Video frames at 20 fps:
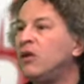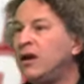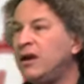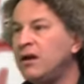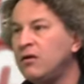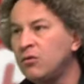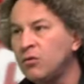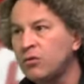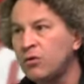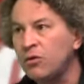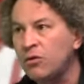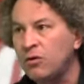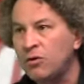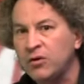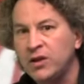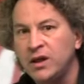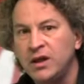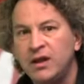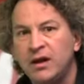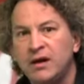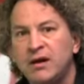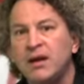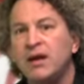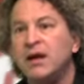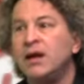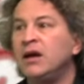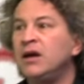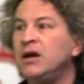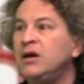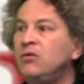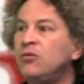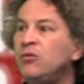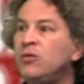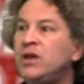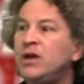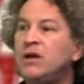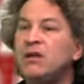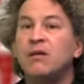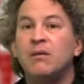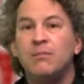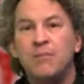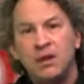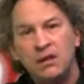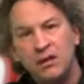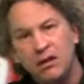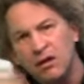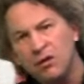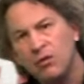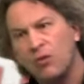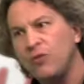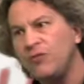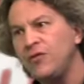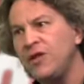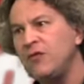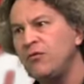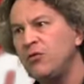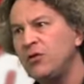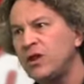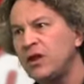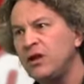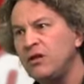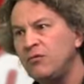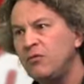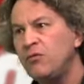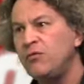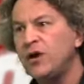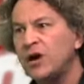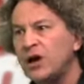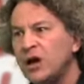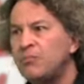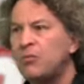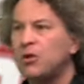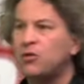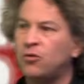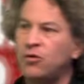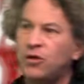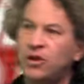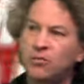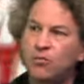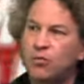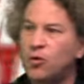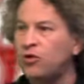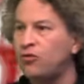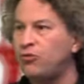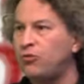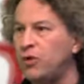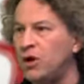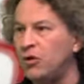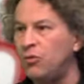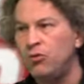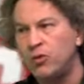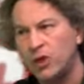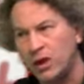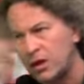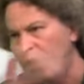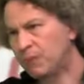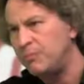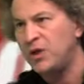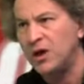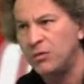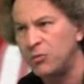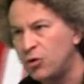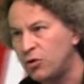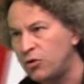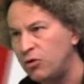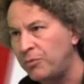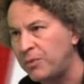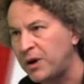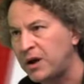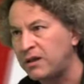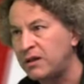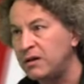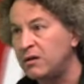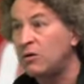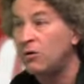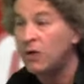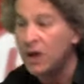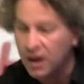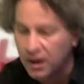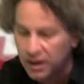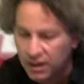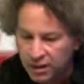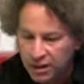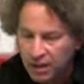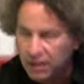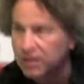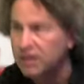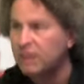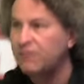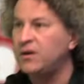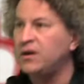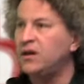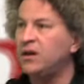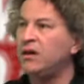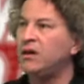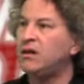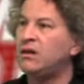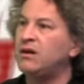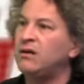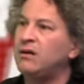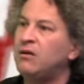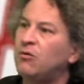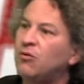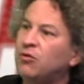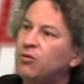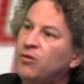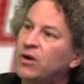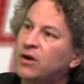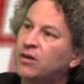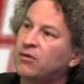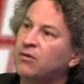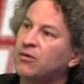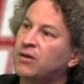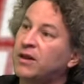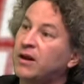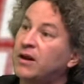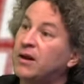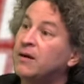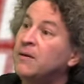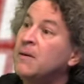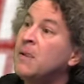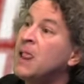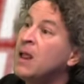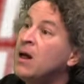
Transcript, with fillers: les autres candidats, ils nous disent Mais si, revenez voter, vous verrez, parce que si moi je suis élu, ça sera bien mieux que le précédent. Et ça, ça fait des décennies qu'on nous la sort celle-là.